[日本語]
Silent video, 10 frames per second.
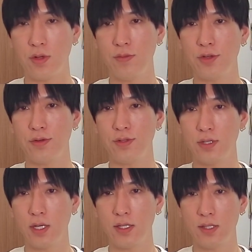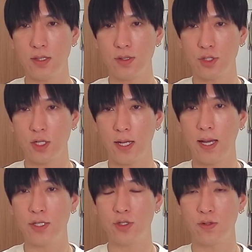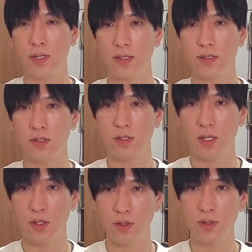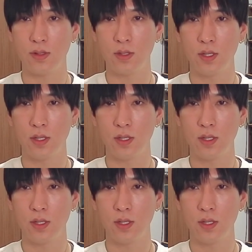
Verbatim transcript: りも優位性は依然として高い状態が続いているよ。